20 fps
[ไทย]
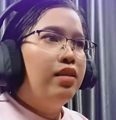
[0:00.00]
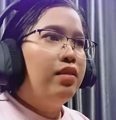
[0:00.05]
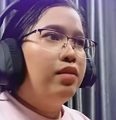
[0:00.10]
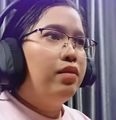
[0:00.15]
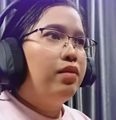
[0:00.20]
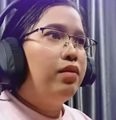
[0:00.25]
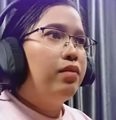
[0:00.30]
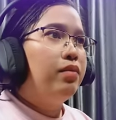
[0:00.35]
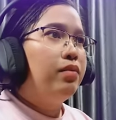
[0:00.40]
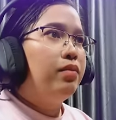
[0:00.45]
ย
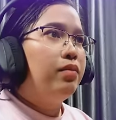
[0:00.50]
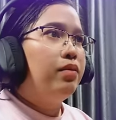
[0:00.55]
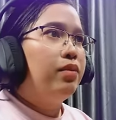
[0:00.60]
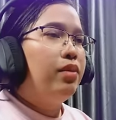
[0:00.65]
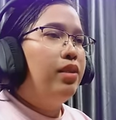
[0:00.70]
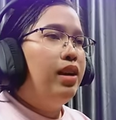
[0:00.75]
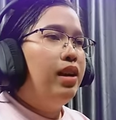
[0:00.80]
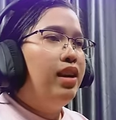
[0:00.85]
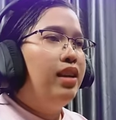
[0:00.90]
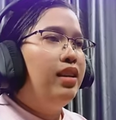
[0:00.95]

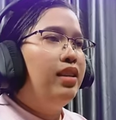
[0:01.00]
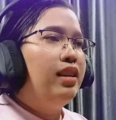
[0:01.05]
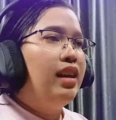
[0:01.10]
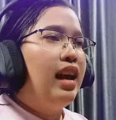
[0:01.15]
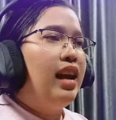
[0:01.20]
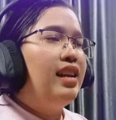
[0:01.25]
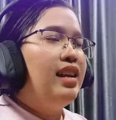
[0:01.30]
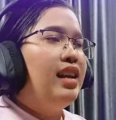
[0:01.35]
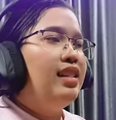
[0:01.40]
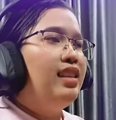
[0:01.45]
เว้ย
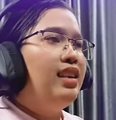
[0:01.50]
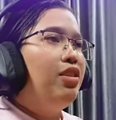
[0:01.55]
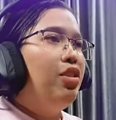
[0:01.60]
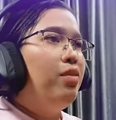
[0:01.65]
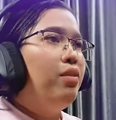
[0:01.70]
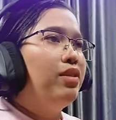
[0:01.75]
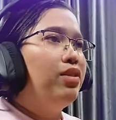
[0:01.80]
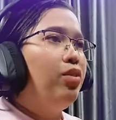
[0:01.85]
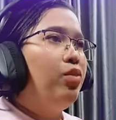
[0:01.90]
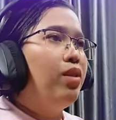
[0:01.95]
ไหนนายจริง
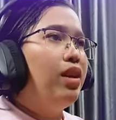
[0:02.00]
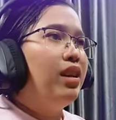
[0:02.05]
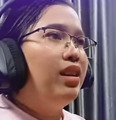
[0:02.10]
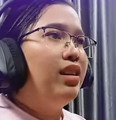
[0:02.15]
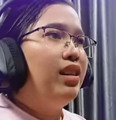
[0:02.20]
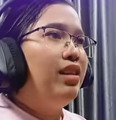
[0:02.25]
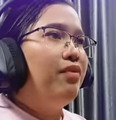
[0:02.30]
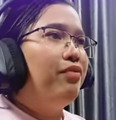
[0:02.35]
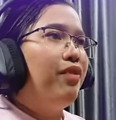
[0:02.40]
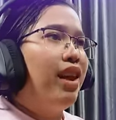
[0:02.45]
ออกมาสู้กั
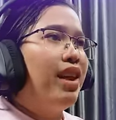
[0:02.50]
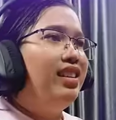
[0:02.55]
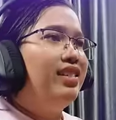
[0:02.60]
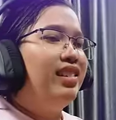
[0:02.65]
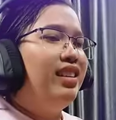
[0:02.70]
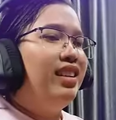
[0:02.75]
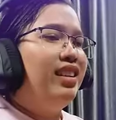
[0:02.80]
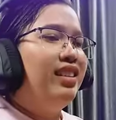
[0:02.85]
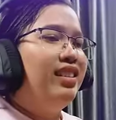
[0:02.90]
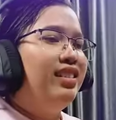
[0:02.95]
นที่ไฟ
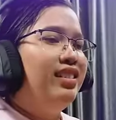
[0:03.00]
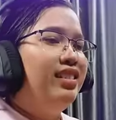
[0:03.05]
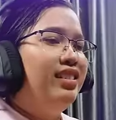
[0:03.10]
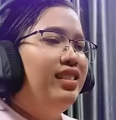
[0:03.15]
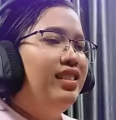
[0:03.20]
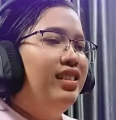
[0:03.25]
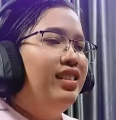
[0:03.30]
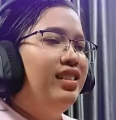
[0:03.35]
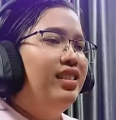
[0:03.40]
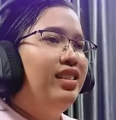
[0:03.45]
สิ
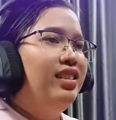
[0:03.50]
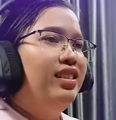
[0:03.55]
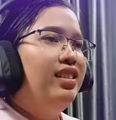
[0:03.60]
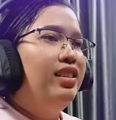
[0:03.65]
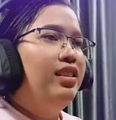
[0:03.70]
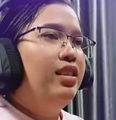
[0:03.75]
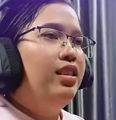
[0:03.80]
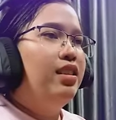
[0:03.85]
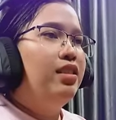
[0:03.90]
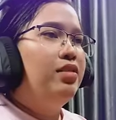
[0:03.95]

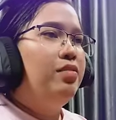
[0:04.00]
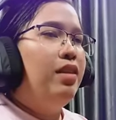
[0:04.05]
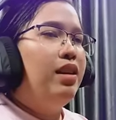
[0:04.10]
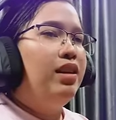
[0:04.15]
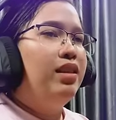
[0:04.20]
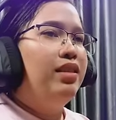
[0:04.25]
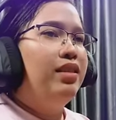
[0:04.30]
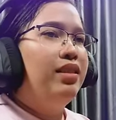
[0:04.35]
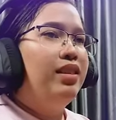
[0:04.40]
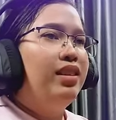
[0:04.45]
เหลือ11
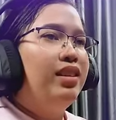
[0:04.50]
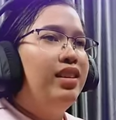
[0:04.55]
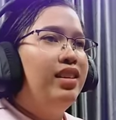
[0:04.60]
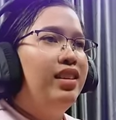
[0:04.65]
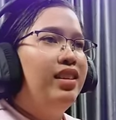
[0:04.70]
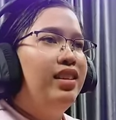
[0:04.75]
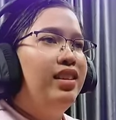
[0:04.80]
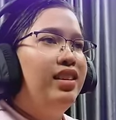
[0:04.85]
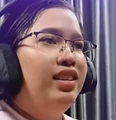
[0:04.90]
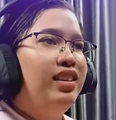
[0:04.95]

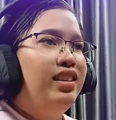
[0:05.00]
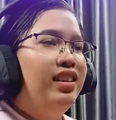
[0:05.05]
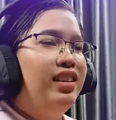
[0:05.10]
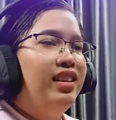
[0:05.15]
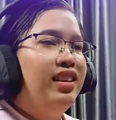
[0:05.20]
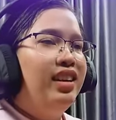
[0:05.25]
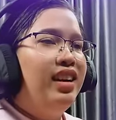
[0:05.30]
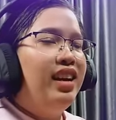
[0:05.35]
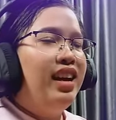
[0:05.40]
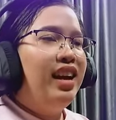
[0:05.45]

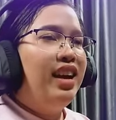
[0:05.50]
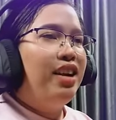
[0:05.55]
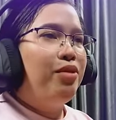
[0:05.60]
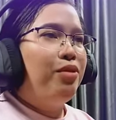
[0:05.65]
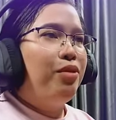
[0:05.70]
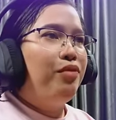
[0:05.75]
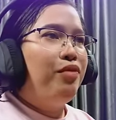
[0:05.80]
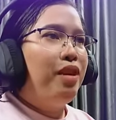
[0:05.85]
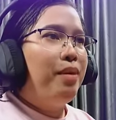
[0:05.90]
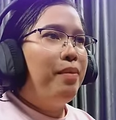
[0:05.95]
ให้
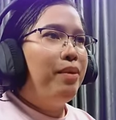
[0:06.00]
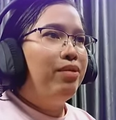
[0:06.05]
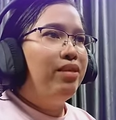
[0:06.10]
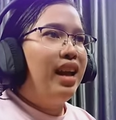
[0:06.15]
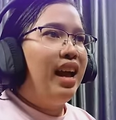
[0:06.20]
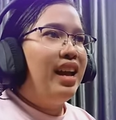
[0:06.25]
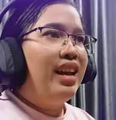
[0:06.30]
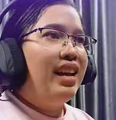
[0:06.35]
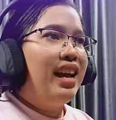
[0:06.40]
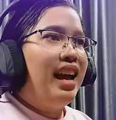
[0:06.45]
เขาโดนไฟเผา
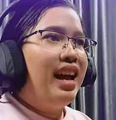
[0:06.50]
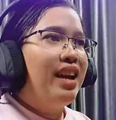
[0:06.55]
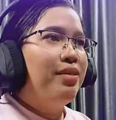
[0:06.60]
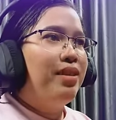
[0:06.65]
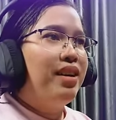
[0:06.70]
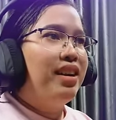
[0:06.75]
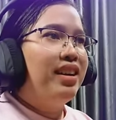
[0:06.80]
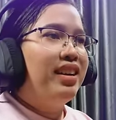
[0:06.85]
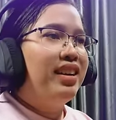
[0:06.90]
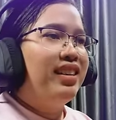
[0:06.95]
ตายง่าย
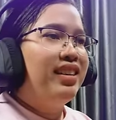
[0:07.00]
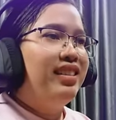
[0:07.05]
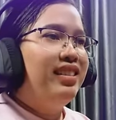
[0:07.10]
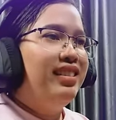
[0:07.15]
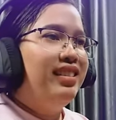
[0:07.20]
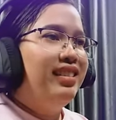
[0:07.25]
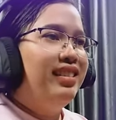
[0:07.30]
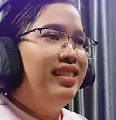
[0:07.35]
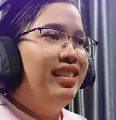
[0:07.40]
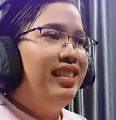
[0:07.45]
กว่า
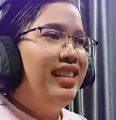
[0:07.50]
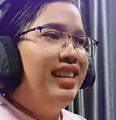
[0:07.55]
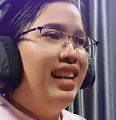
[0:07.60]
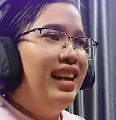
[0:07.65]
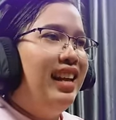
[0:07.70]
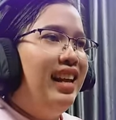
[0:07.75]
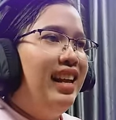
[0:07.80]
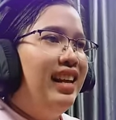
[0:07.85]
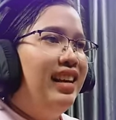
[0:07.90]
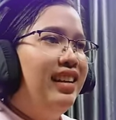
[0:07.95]

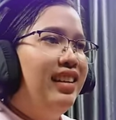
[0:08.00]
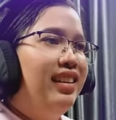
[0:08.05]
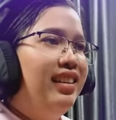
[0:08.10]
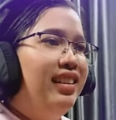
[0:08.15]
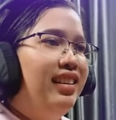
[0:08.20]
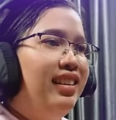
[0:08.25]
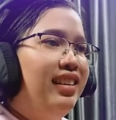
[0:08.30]
นั่นแหละ